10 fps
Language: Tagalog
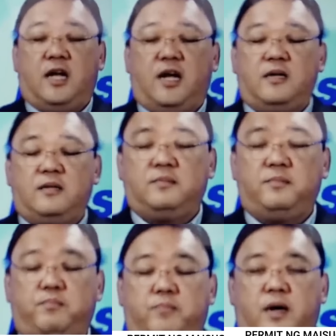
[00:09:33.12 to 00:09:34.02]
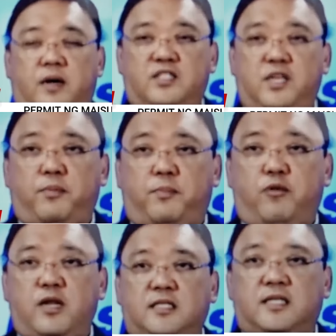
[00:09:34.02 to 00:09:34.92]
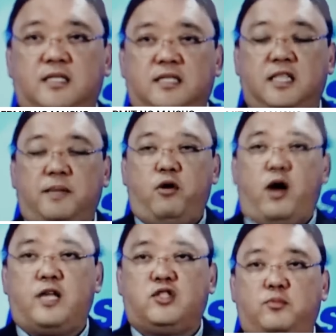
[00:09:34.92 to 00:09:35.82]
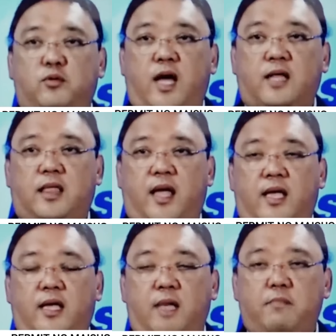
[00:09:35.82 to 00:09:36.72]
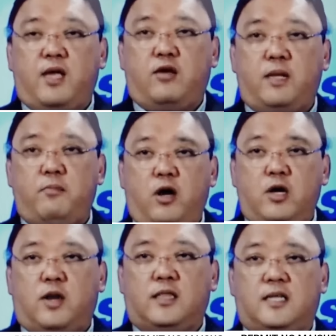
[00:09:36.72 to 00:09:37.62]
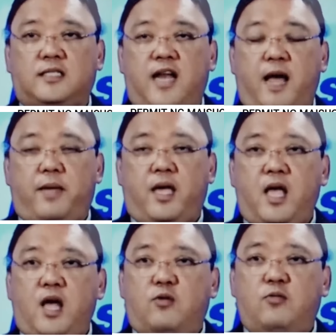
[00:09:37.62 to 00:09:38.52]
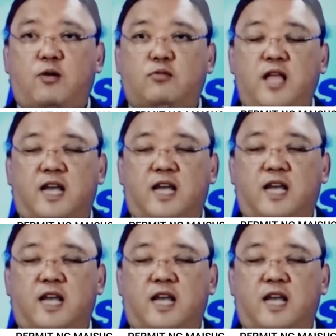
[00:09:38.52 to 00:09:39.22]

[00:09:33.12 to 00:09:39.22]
ang ang chief of police ng City po ay sumulat kay, kay Mayor Remolio at ang sinabi, una-una isa